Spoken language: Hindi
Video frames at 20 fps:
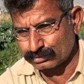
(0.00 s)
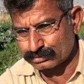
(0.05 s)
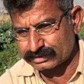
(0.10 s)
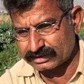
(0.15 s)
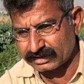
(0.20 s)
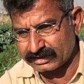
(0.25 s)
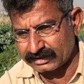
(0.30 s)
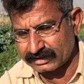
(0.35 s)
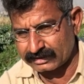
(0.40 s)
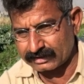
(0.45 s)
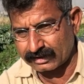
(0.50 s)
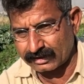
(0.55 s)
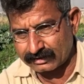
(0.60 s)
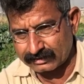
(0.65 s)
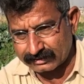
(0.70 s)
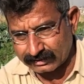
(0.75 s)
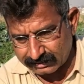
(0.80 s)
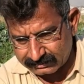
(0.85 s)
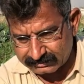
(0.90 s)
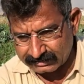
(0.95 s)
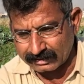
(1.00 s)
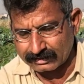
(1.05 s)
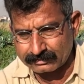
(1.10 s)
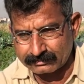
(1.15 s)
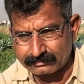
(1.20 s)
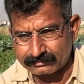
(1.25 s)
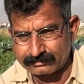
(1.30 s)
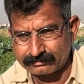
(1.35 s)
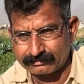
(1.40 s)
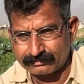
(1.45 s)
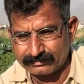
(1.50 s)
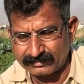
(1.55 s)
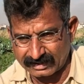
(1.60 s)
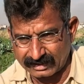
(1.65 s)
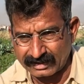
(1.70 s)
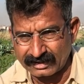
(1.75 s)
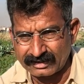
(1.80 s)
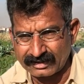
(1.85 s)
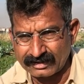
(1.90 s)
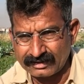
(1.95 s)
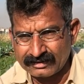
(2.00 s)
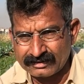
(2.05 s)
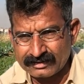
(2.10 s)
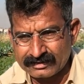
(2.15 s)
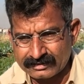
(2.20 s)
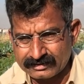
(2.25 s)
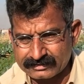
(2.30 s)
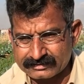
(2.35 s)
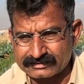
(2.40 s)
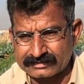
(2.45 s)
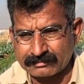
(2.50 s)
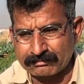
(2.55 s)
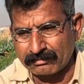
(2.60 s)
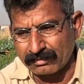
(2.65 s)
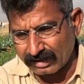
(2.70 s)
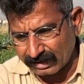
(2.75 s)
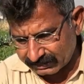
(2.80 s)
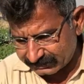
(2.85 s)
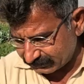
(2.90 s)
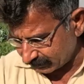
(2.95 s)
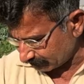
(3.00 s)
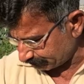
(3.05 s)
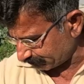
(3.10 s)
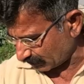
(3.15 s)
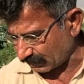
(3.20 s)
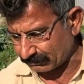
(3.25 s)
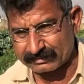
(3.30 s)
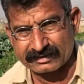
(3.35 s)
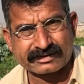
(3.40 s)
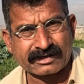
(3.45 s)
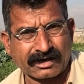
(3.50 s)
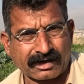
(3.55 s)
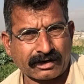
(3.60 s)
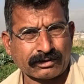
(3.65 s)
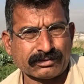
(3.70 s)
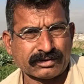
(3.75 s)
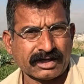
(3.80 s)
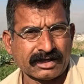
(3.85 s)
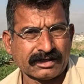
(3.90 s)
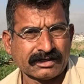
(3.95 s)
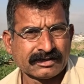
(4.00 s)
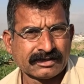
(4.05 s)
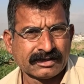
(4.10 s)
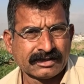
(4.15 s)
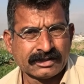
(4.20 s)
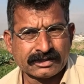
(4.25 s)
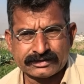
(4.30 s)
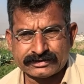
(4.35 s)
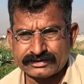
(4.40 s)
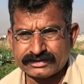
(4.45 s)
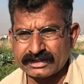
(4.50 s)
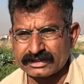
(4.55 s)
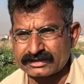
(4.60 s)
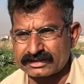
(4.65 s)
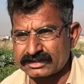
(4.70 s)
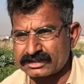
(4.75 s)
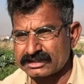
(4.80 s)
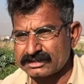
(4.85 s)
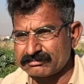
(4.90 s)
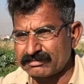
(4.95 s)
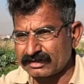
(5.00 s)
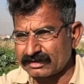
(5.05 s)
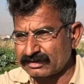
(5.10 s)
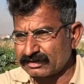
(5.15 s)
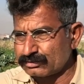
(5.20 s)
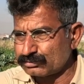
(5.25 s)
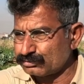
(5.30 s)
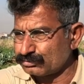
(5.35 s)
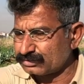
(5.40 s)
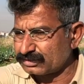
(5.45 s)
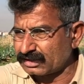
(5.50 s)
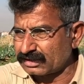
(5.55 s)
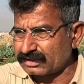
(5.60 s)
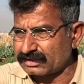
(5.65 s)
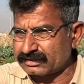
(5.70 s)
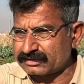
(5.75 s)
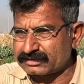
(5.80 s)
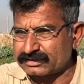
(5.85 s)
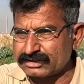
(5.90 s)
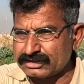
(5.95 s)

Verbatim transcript: उसके अंदर लाइन है ओके इससे बाहर ये पाइप निकला हुआ है ओके ये तकरीबन उधर